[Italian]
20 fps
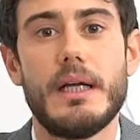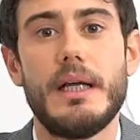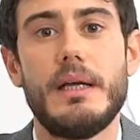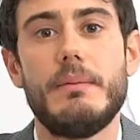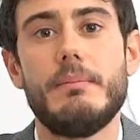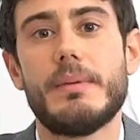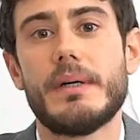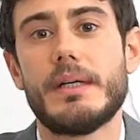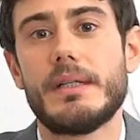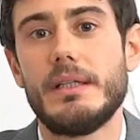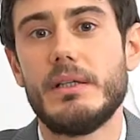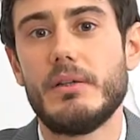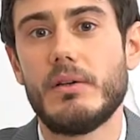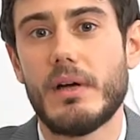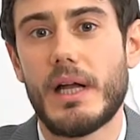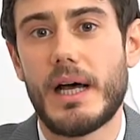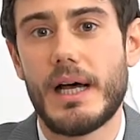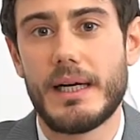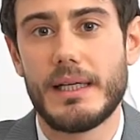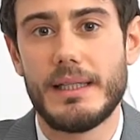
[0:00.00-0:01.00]
e in
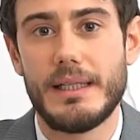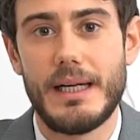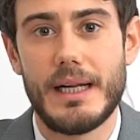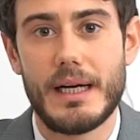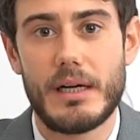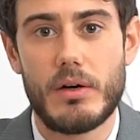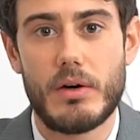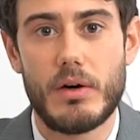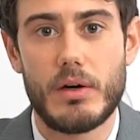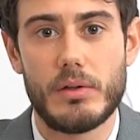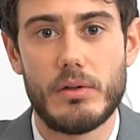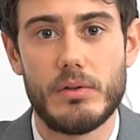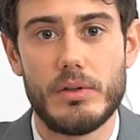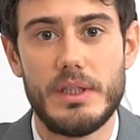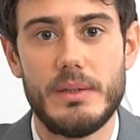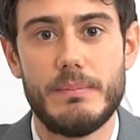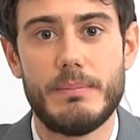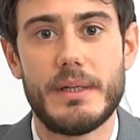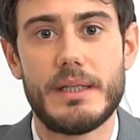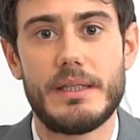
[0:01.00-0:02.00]
particolare dell'accordo
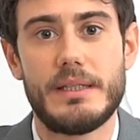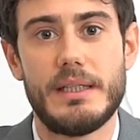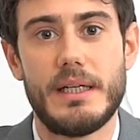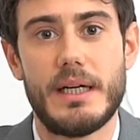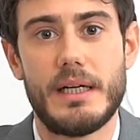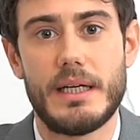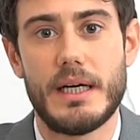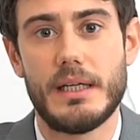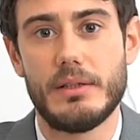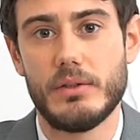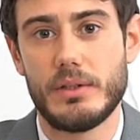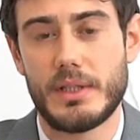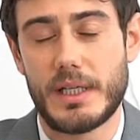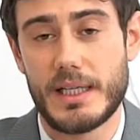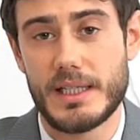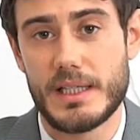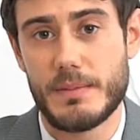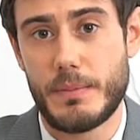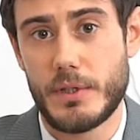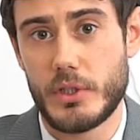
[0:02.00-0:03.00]
di partenariato
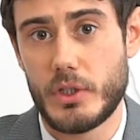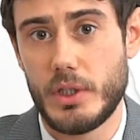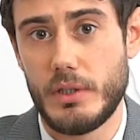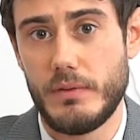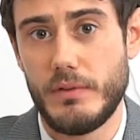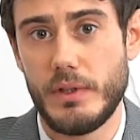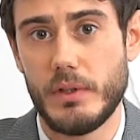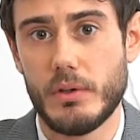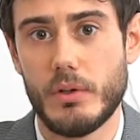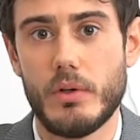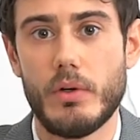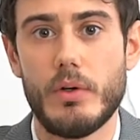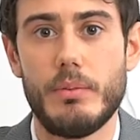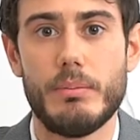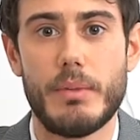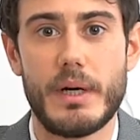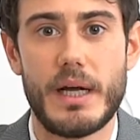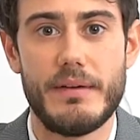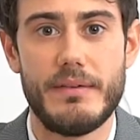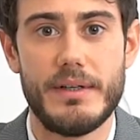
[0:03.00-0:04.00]
transpacifico o
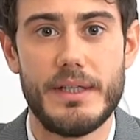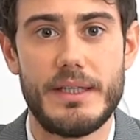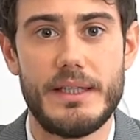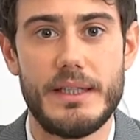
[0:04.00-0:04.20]
in breve